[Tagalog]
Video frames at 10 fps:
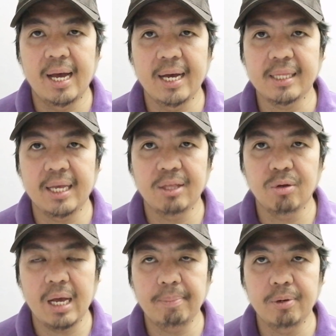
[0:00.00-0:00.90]
At
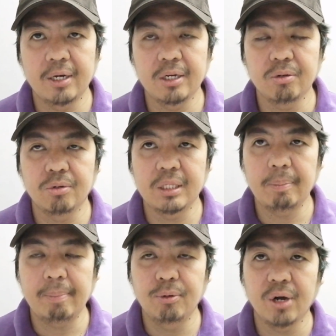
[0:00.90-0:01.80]
ito nga po, ano, kung hindi
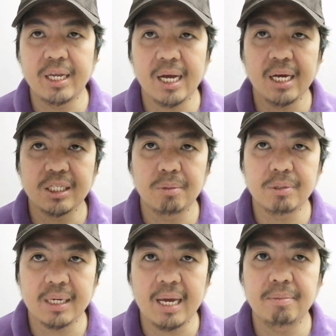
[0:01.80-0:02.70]
pa po kayo
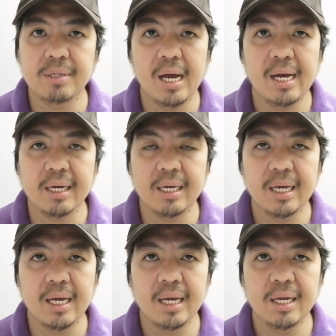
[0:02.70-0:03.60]
nakaka-subscribe sa aking
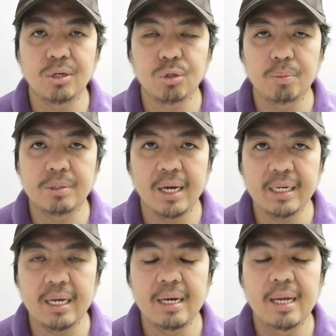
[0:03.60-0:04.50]
uh, YouTube
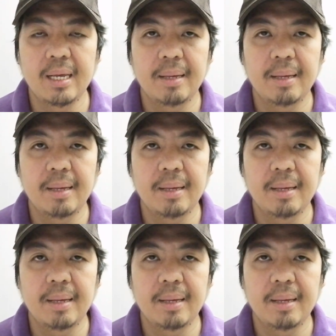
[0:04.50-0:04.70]
channel,